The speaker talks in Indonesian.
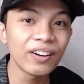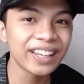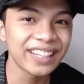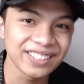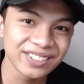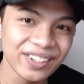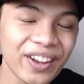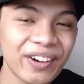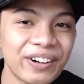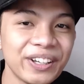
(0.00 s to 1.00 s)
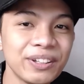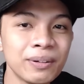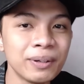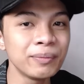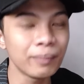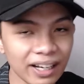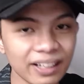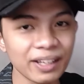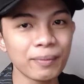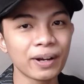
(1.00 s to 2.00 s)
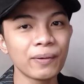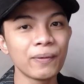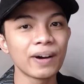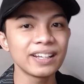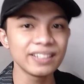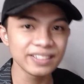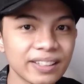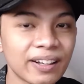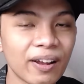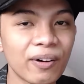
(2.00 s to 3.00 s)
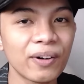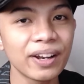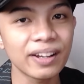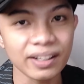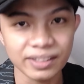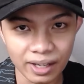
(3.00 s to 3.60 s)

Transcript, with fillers: Oke, okay, saya Ahoy Nun, balik lagi bareng gue di channel Ahoy dan